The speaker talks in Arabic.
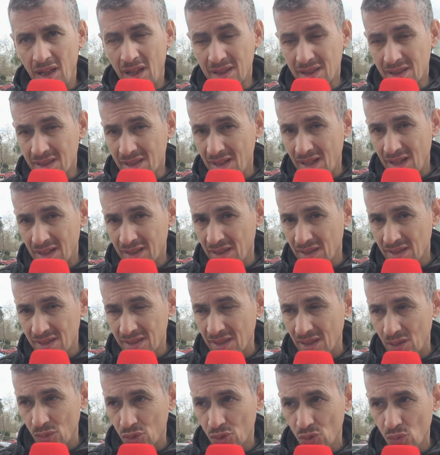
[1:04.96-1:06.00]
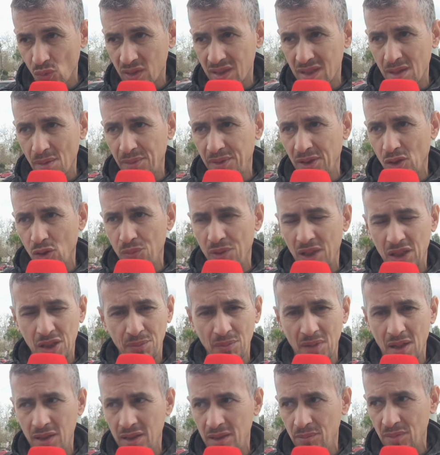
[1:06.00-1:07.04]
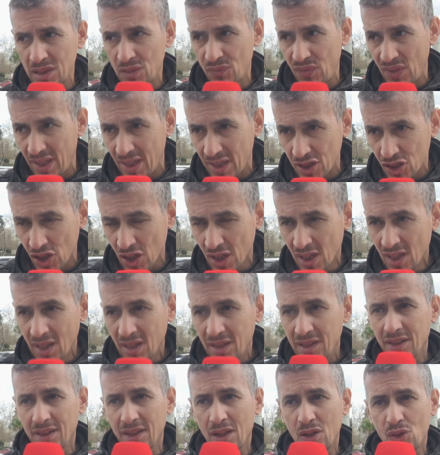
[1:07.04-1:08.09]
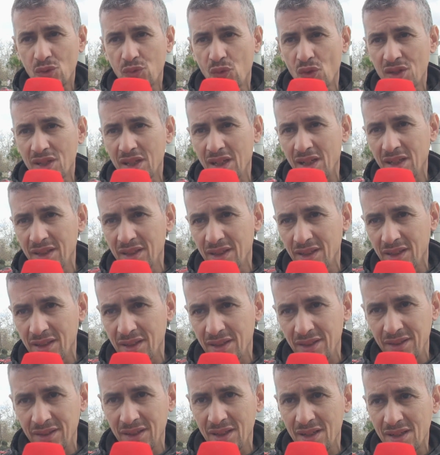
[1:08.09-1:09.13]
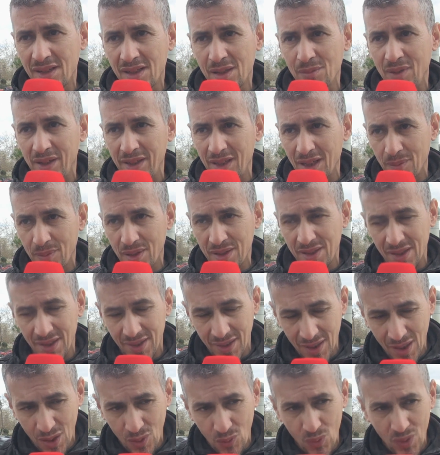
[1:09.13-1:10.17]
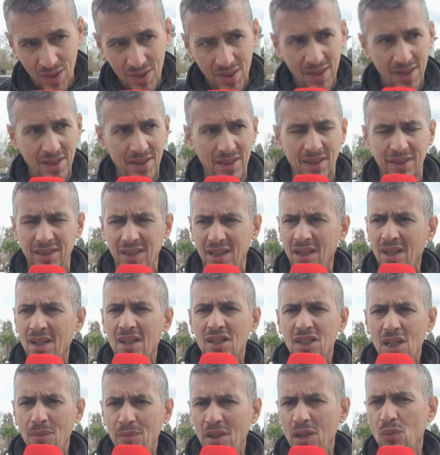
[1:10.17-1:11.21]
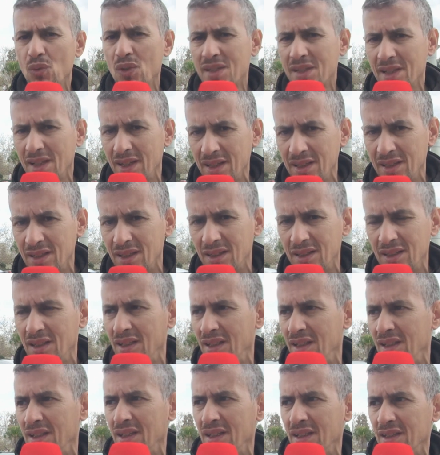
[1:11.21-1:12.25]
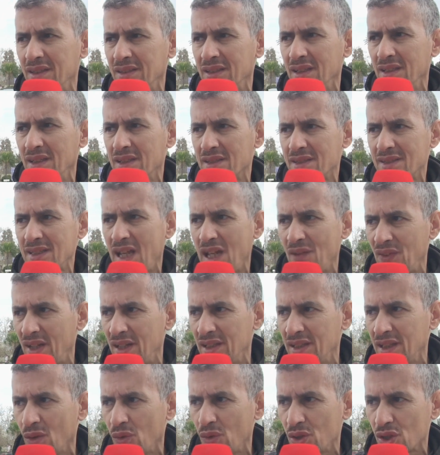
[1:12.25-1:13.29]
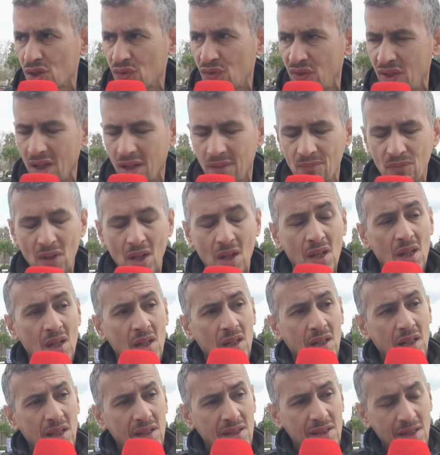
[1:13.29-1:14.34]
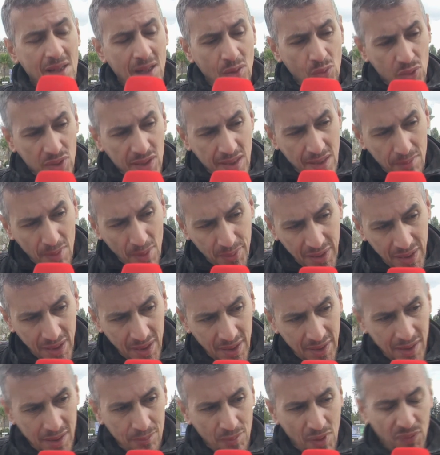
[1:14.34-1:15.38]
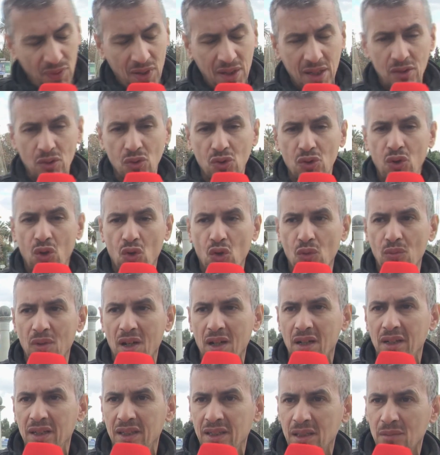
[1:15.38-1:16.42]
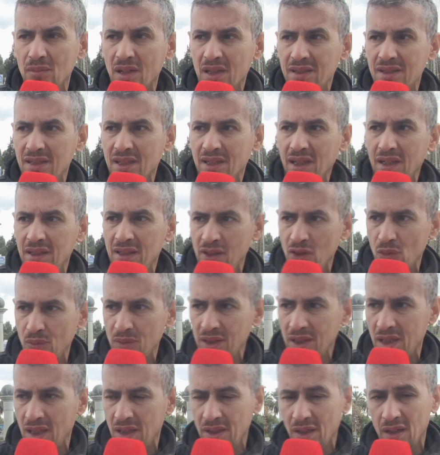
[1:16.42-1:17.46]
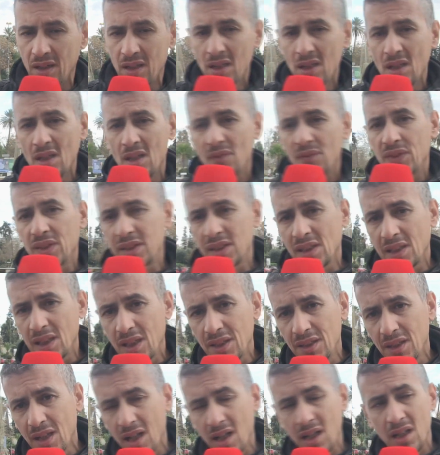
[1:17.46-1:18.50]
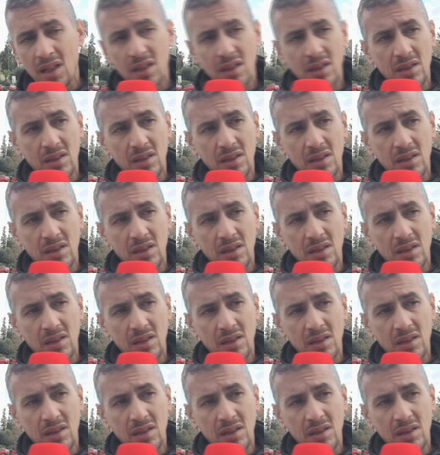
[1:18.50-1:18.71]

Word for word: لحد الساعه كنتسائلوا شنو هو السبب ديالو باش ما, تفعلش لان خرج في وسائل يعني سمعيه بصريه ووسائل يعني جميع الوسائل آه، ديال الصحافه الا وخرج فيها كنتسائلوا السبب اللي ما فعلتوش الحكومه يعني ما كتاريخ الى يومنا هذا في ظل ان